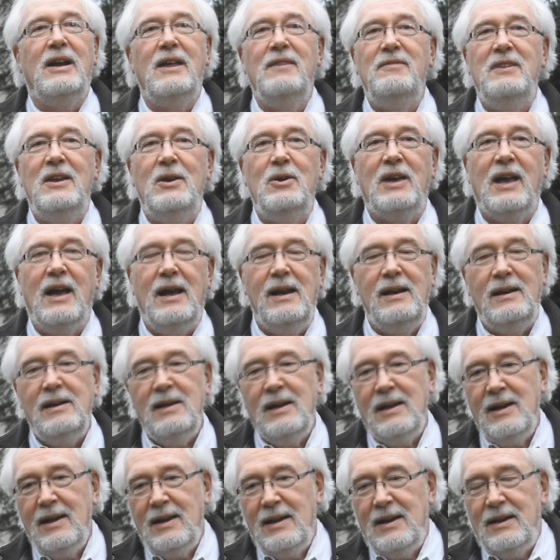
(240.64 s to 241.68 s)
dans la vie locale,
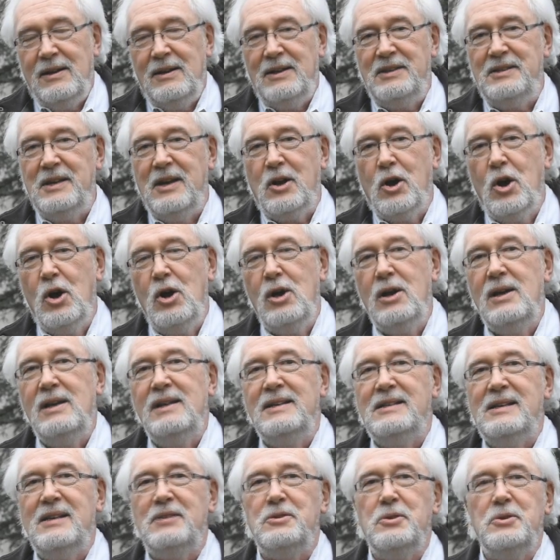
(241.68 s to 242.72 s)
les écoles,
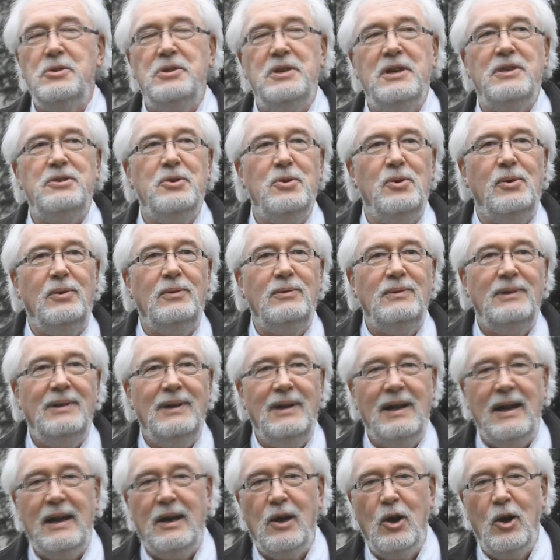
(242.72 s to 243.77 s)
les associations,
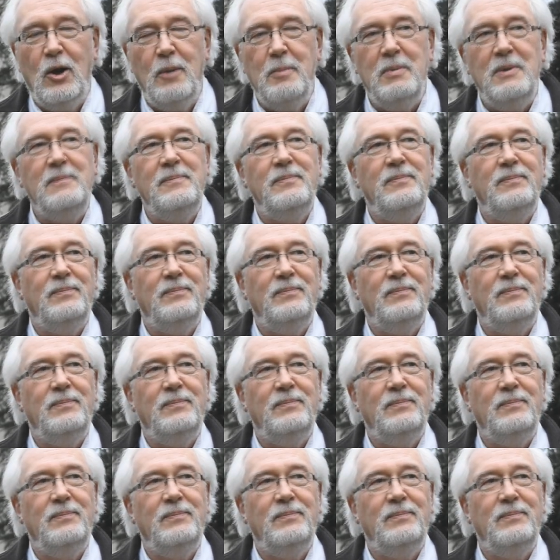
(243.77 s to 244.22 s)
les clubs.